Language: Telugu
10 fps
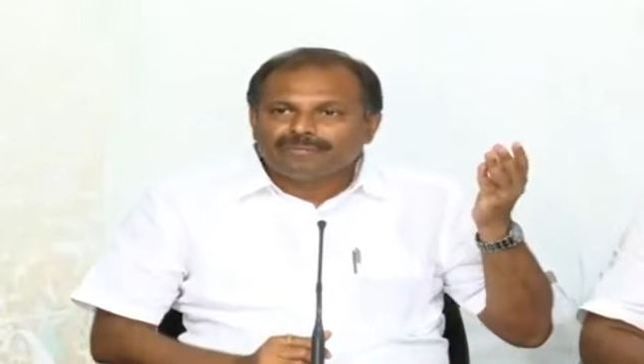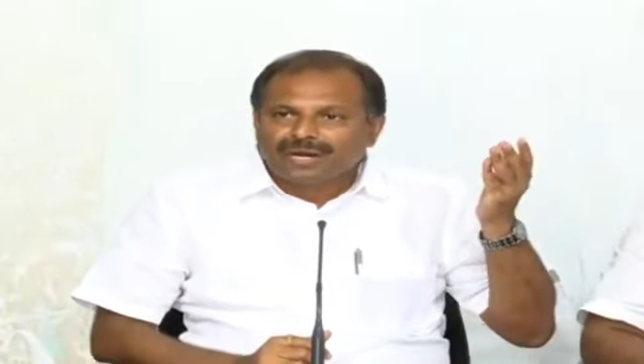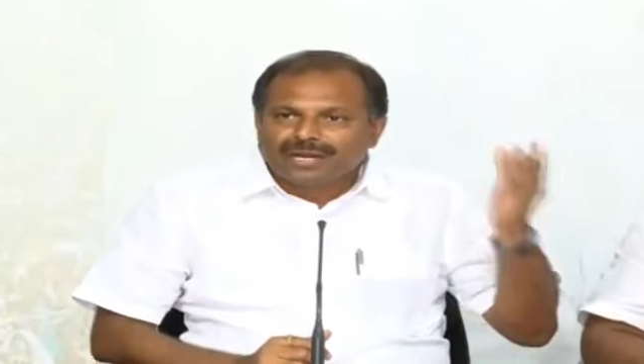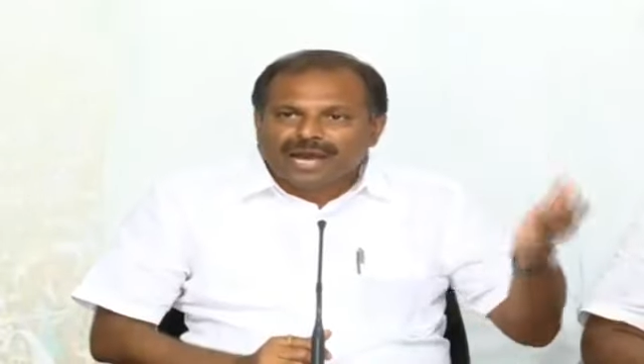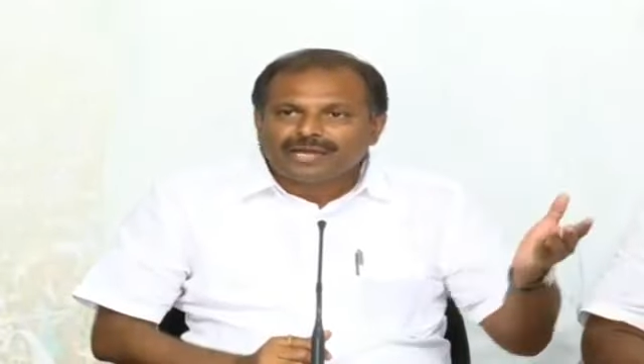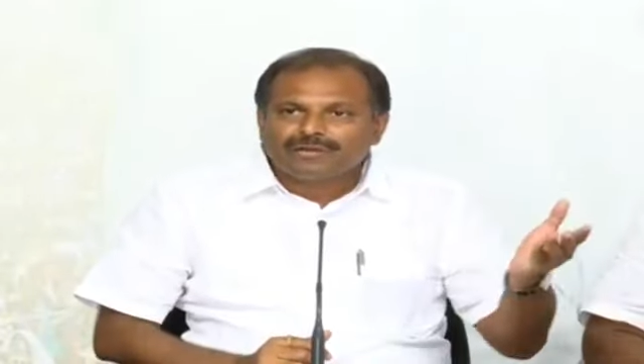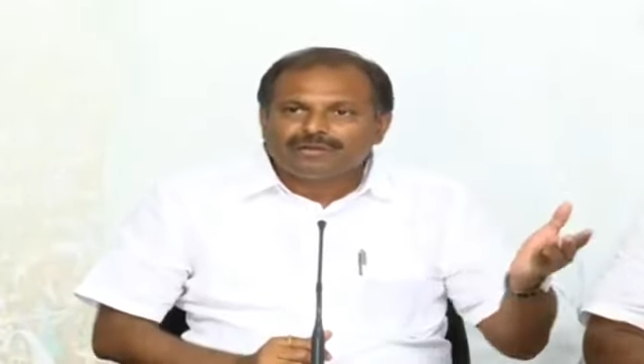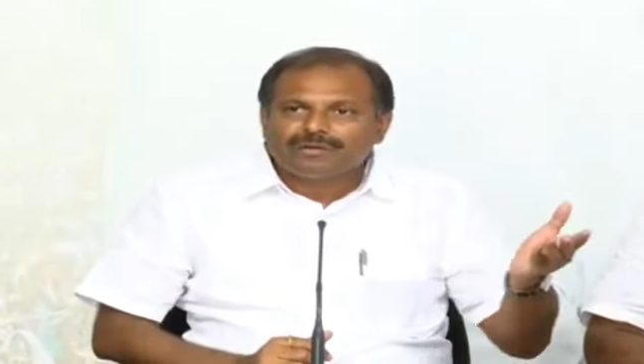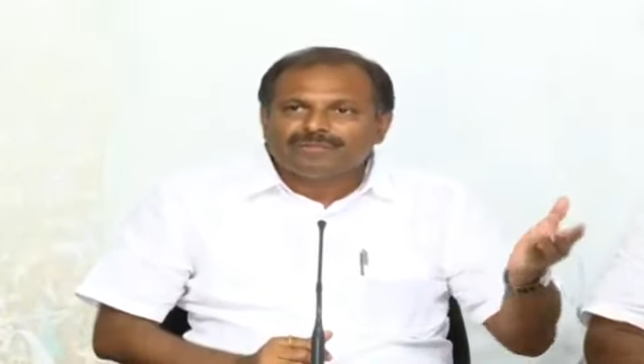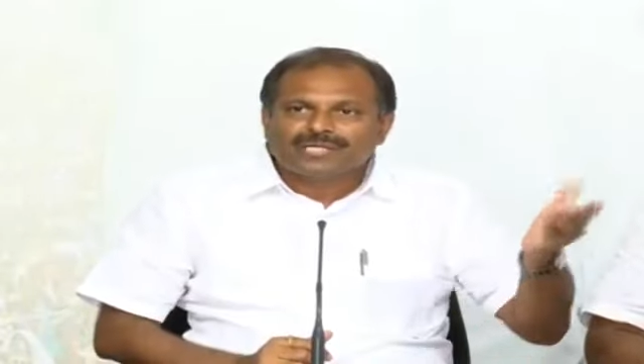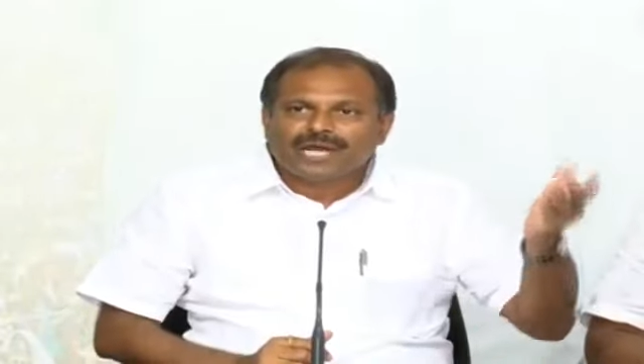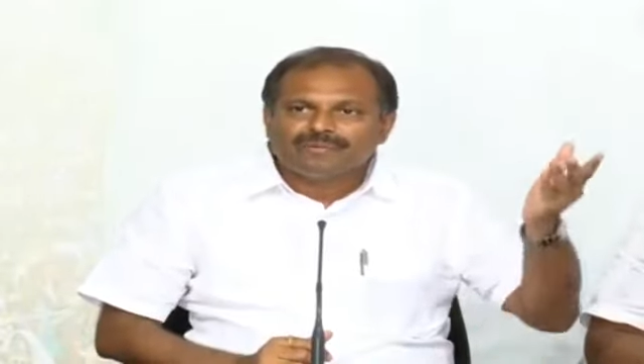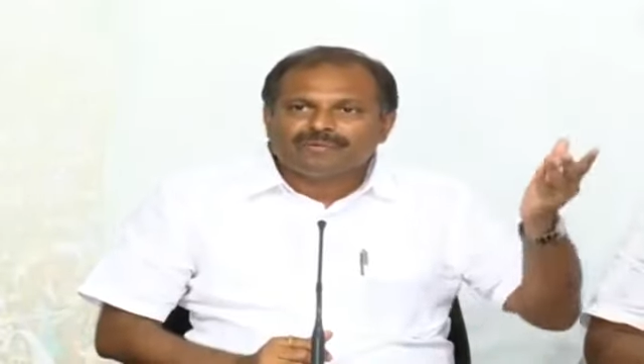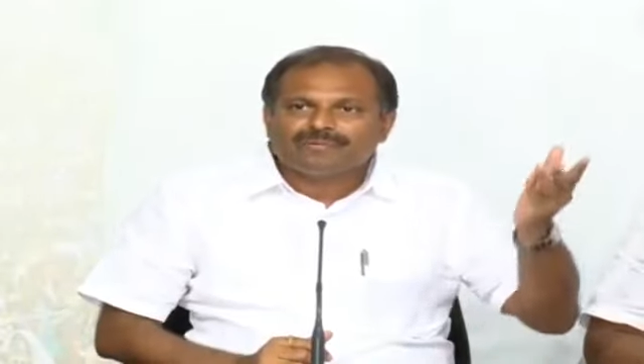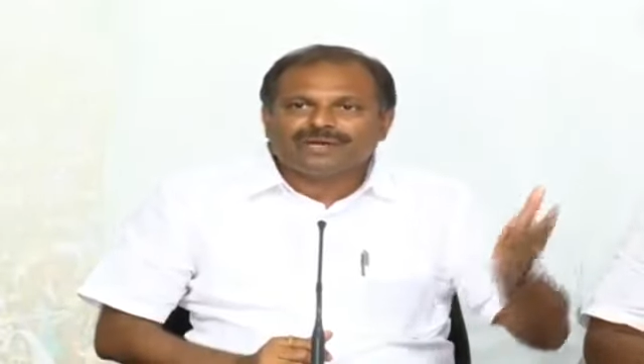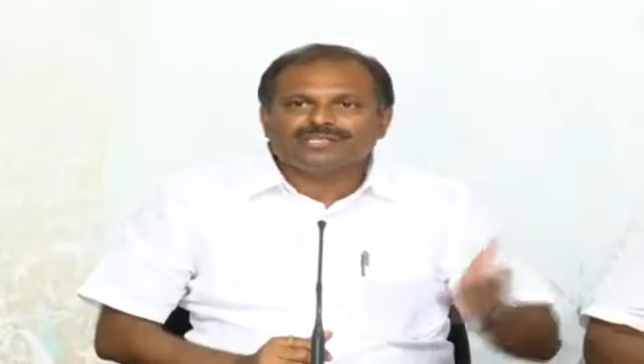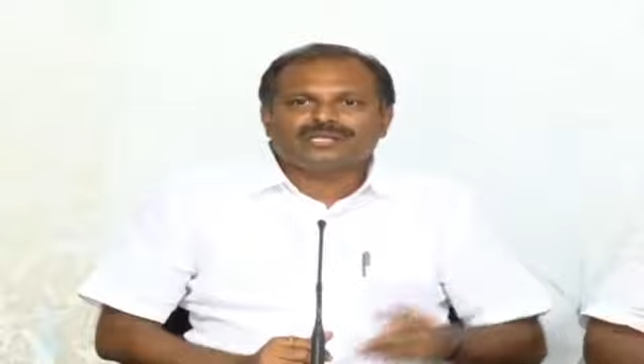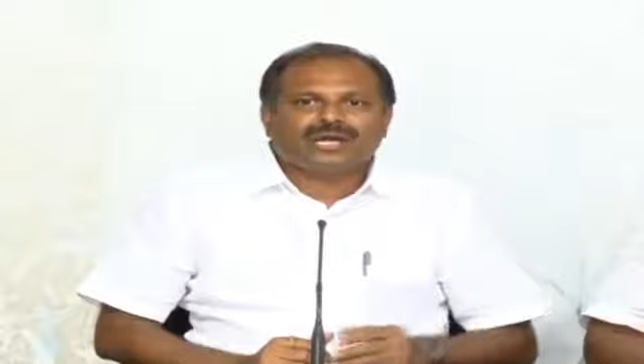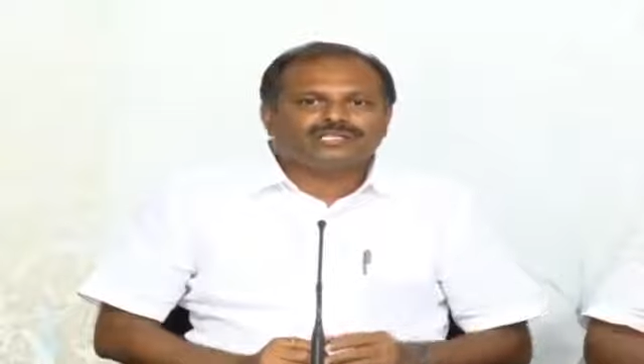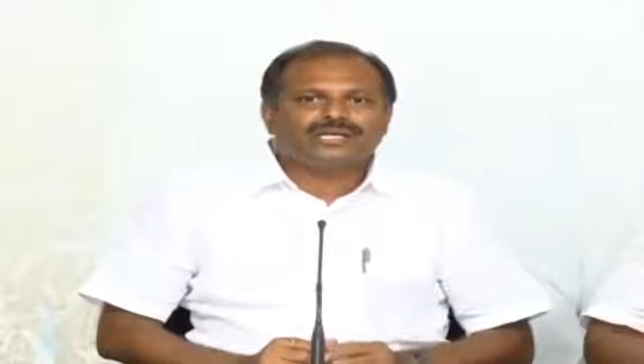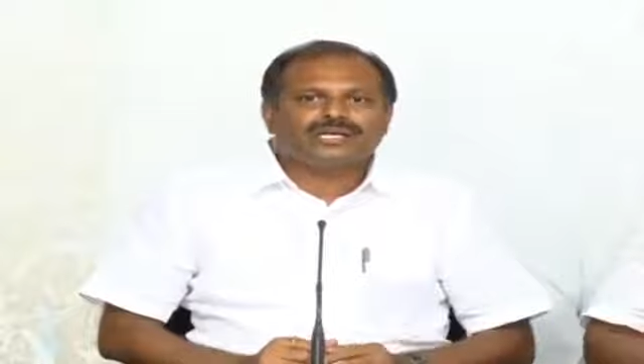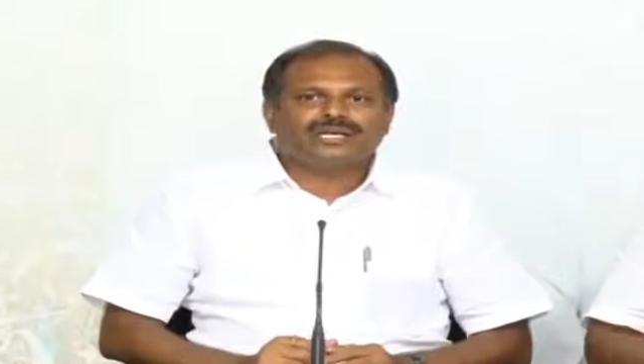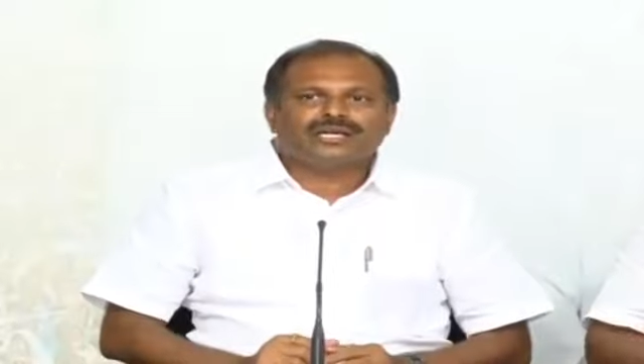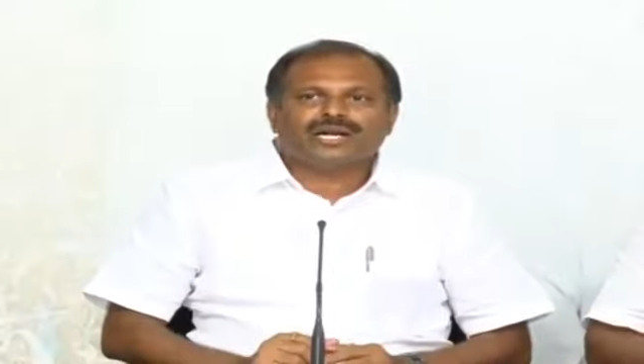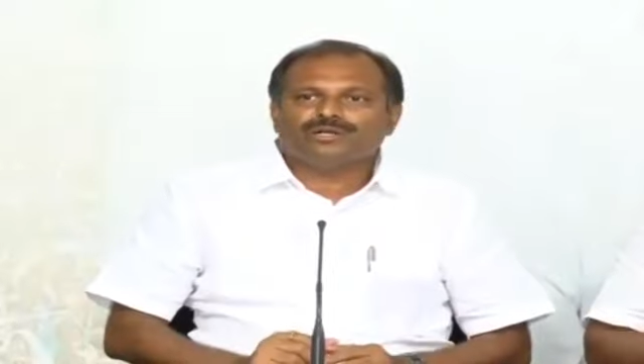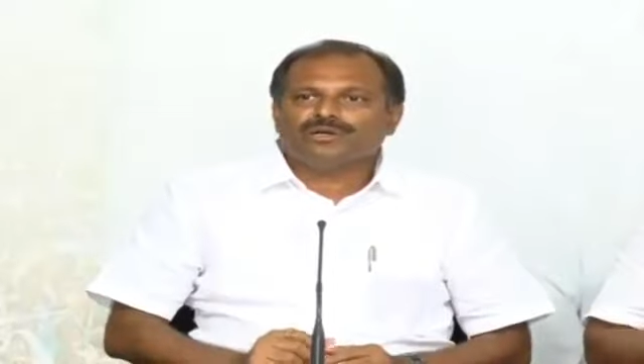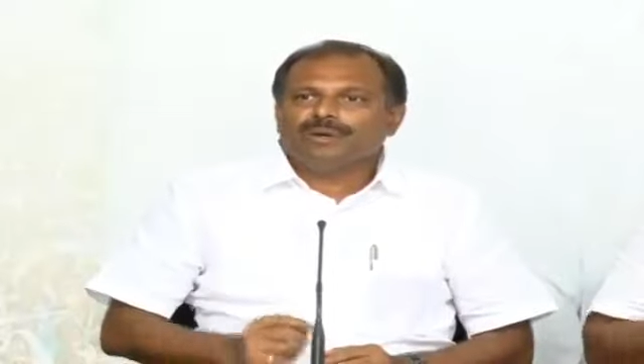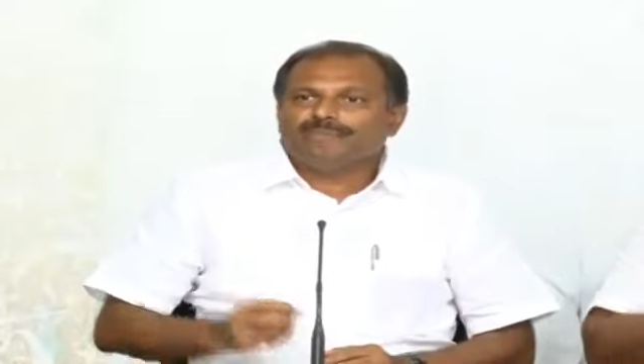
మా నాయకుడు మా దైవం వైఎస్ రాజశేఖర రెడ్డి గారు